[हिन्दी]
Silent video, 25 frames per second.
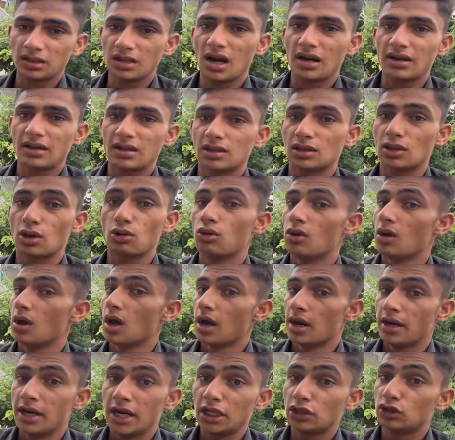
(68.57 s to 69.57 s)
कर देता हूँ
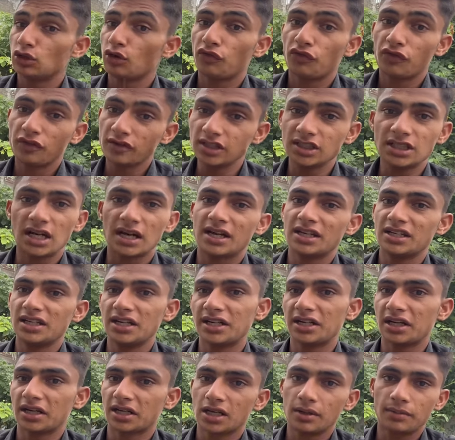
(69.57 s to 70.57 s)
नहीं तो फिर जाके ये
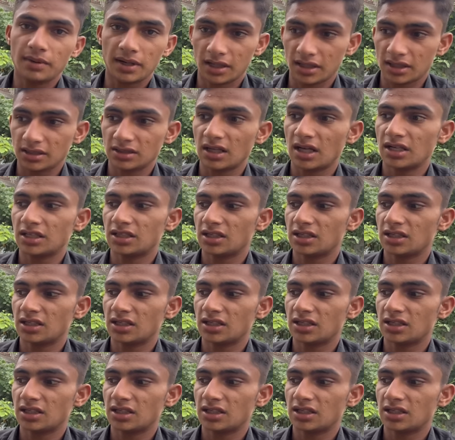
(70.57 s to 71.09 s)
टर्की बर्ड के साथ